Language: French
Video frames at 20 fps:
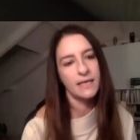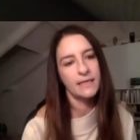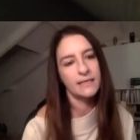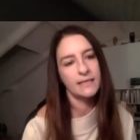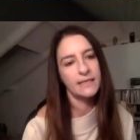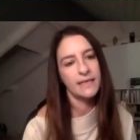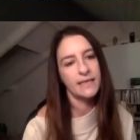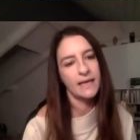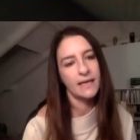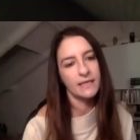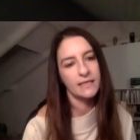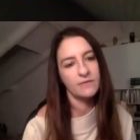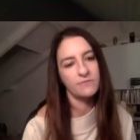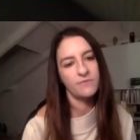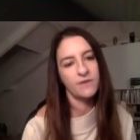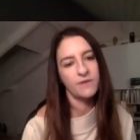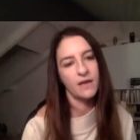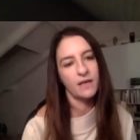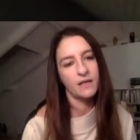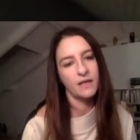et qui
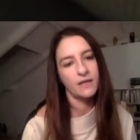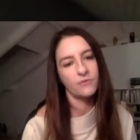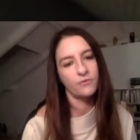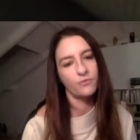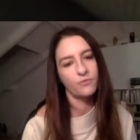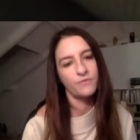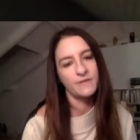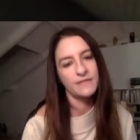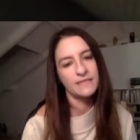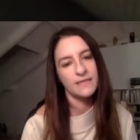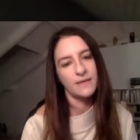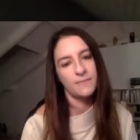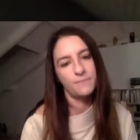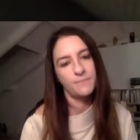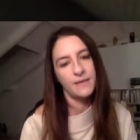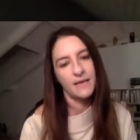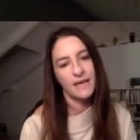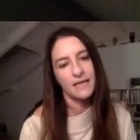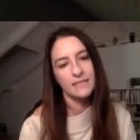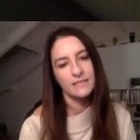arrive à, trouver sa
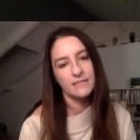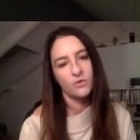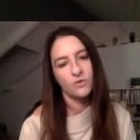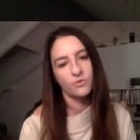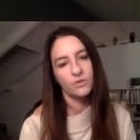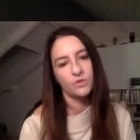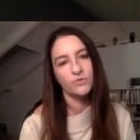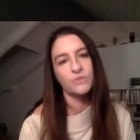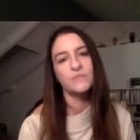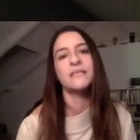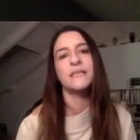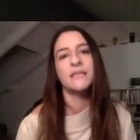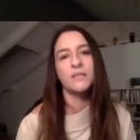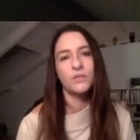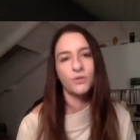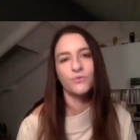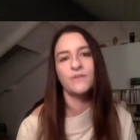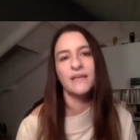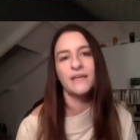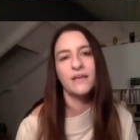place en
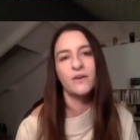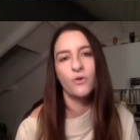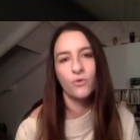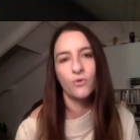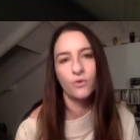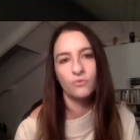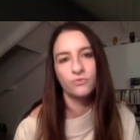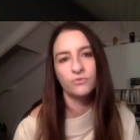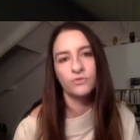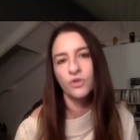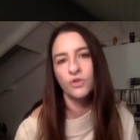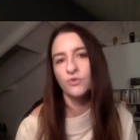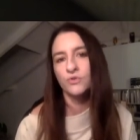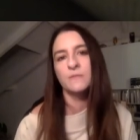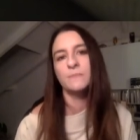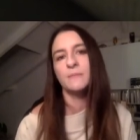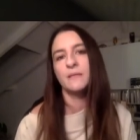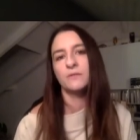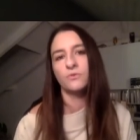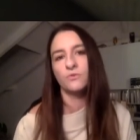enseignant des langues, en
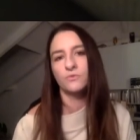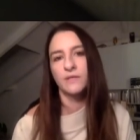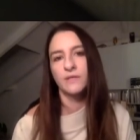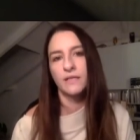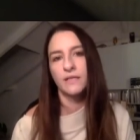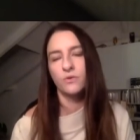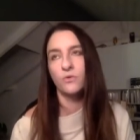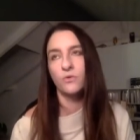transmettant